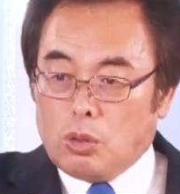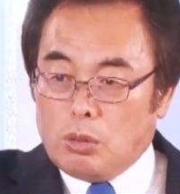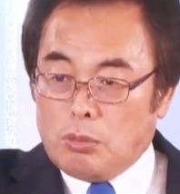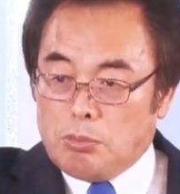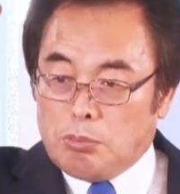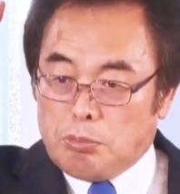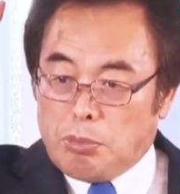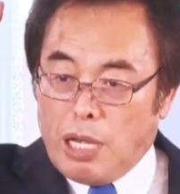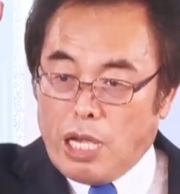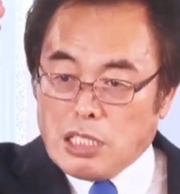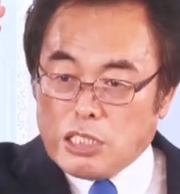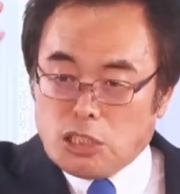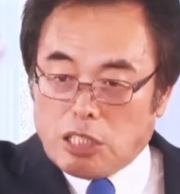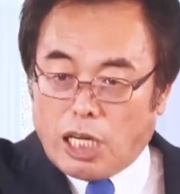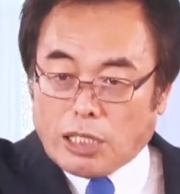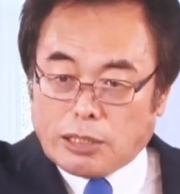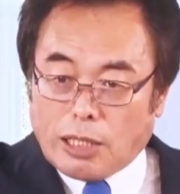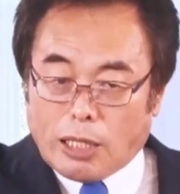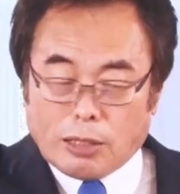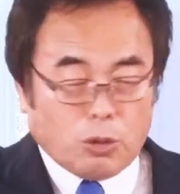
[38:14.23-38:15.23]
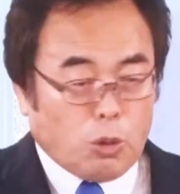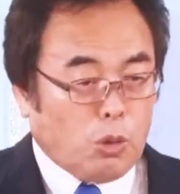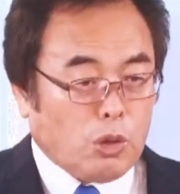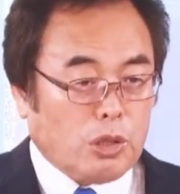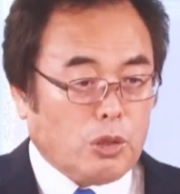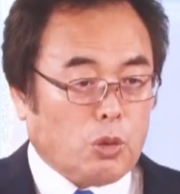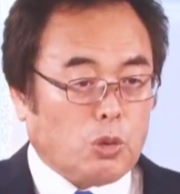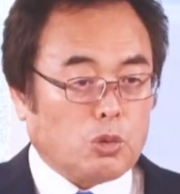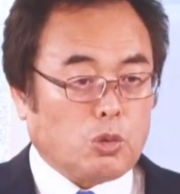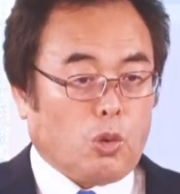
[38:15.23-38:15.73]
ベイジだった通り
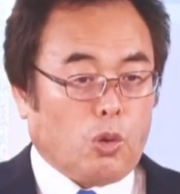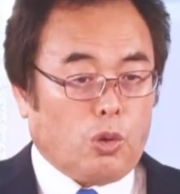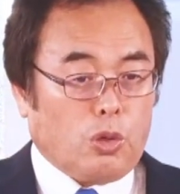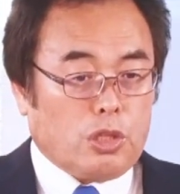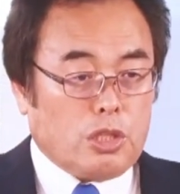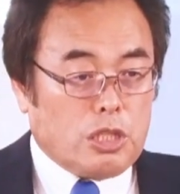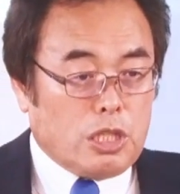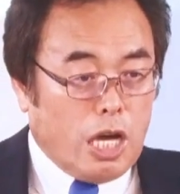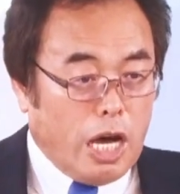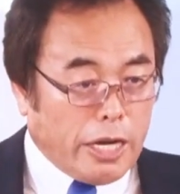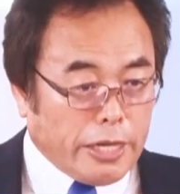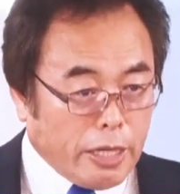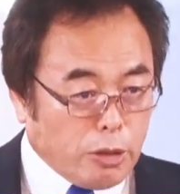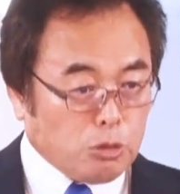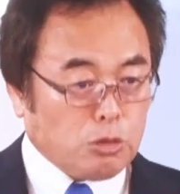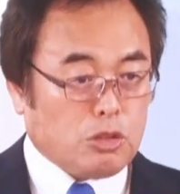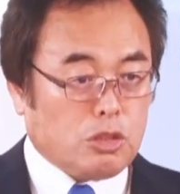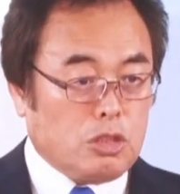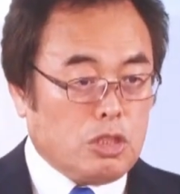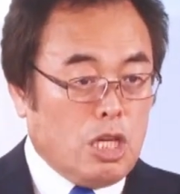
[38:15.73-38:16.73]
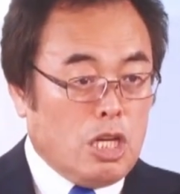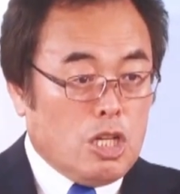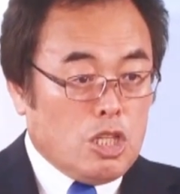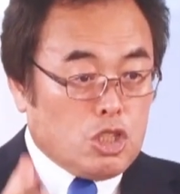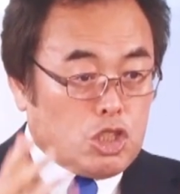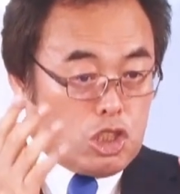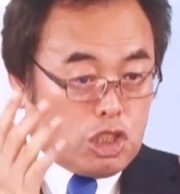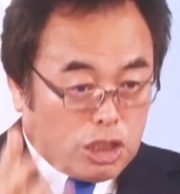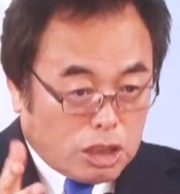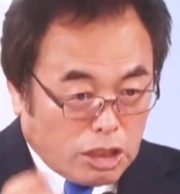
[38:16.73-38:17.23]
のことをやれる
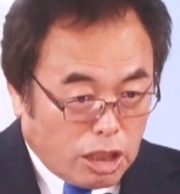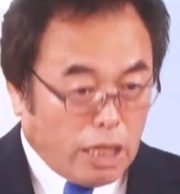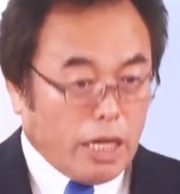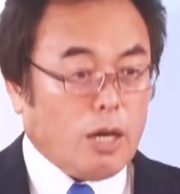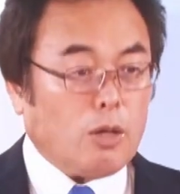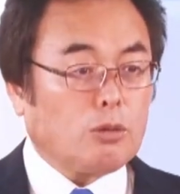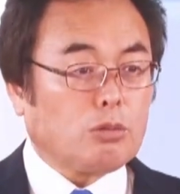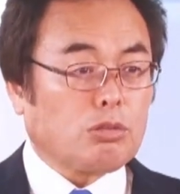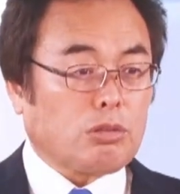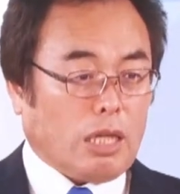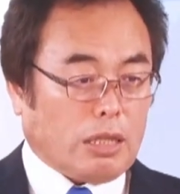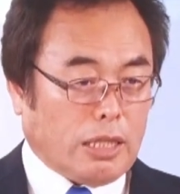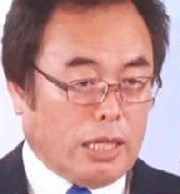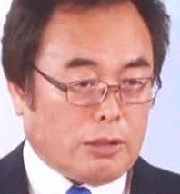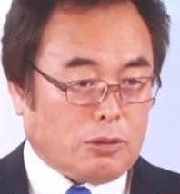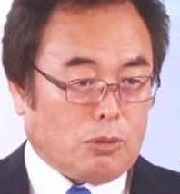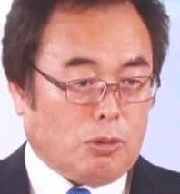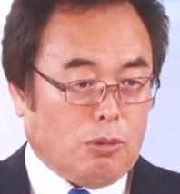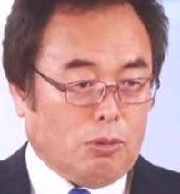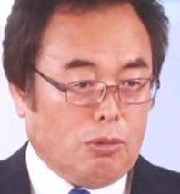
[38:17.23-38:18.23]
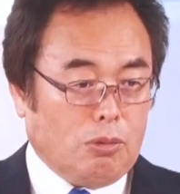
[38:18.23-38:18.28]
力をくださいと